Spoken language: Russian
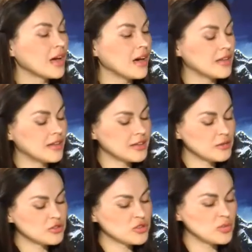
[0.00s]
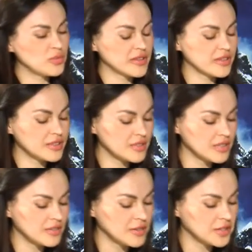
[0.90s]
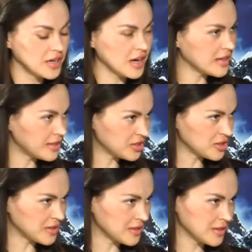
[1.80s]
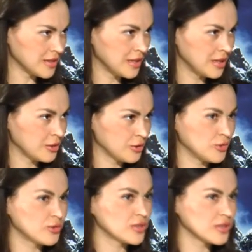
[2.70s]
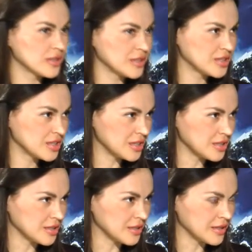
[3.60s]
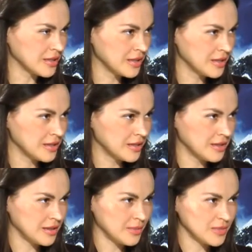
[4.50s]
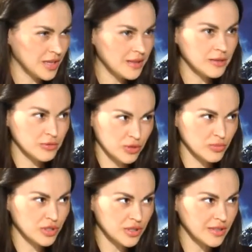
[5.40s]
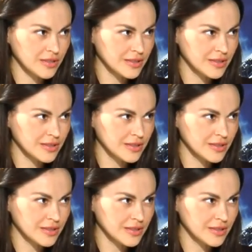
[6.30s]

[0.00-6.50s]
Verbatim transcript: А для того, чтобы прогрессировать как личность, художник и женщина, обязательно нужен мужчина?